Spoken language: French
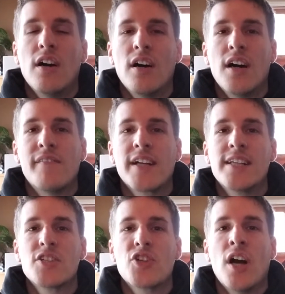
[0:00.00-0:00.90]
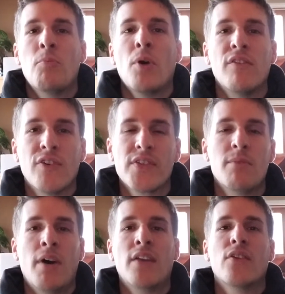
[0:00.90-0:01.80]
euh, avec les gens
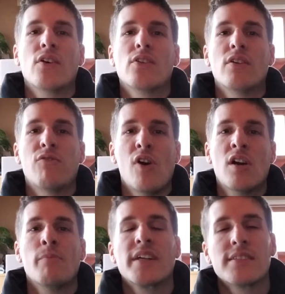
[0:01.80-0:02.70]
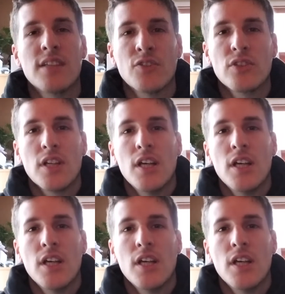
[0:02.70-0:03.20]
profondément, de, voir comment ils sont.